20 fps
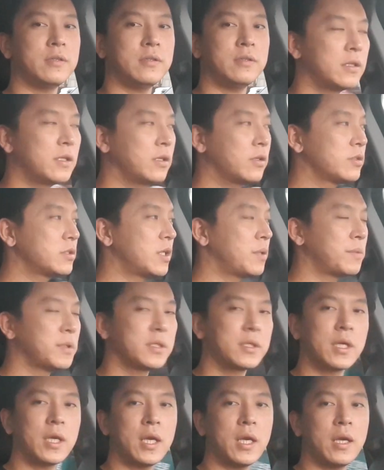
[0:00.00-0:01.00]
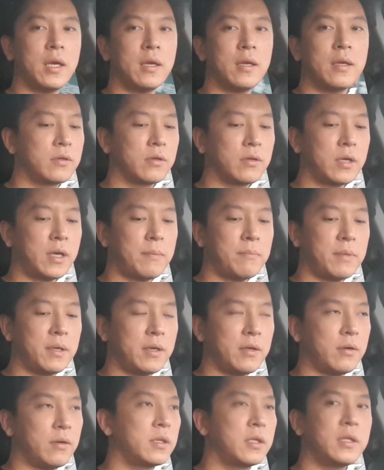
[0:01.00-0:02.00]
근데 이건 재밌는 게 그걸 안
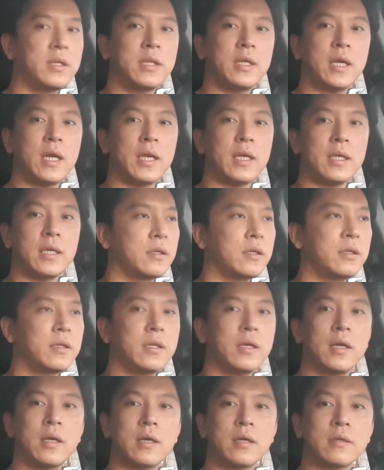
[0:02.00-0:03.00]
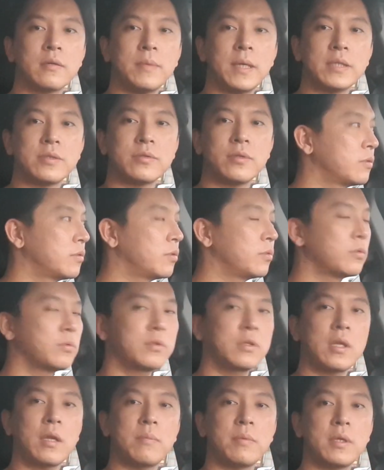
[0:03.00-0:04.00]
봐요. DTI. DTI가 그거 맞죠?
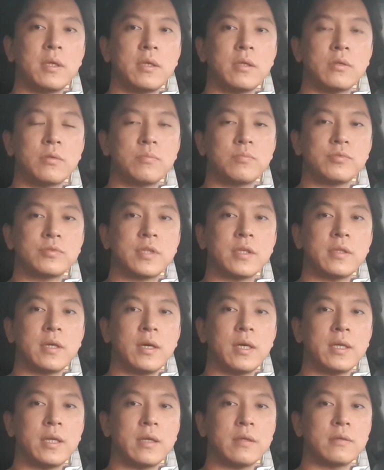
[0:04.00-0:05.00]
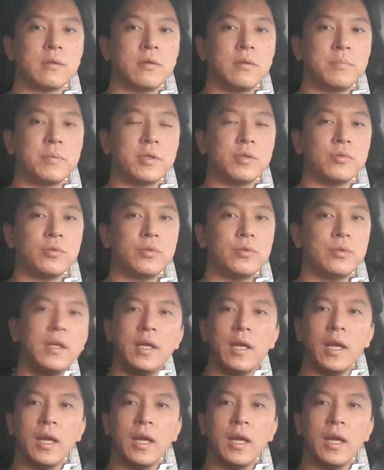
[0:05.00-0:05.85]
소득 대비 부채 상환하는 거 비율.